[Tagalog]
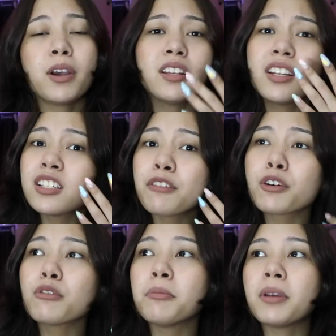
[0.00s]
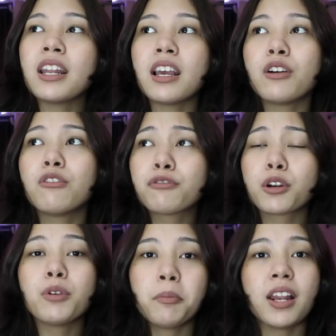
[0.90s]
pwede rin siya for women
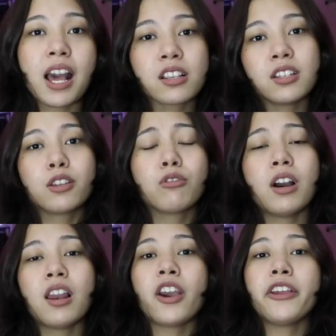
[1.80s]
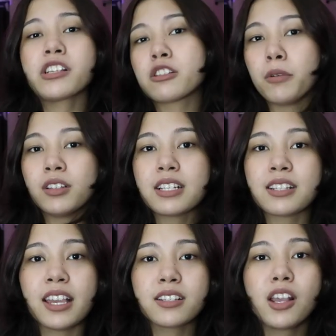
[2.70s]
for women actually, kuha lang kayo ng small na
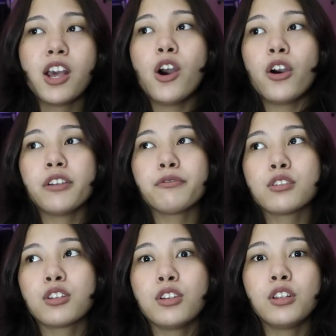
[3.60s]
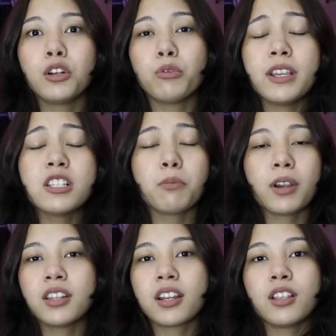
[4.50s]
size. Or if gusto nyo low waist,
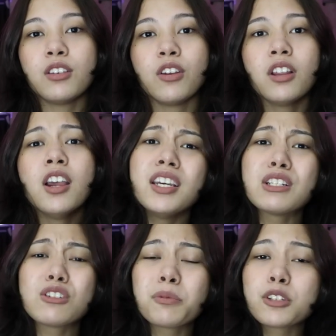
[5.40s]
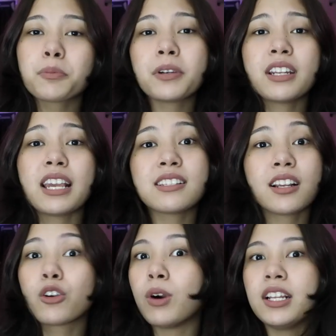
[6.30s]
pwede rin yun. Ayan, super super nice
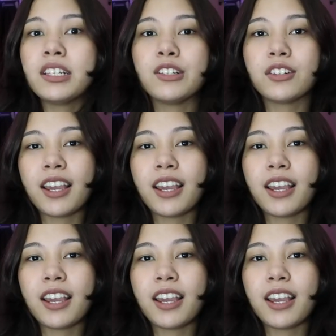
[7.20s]
ang quality nun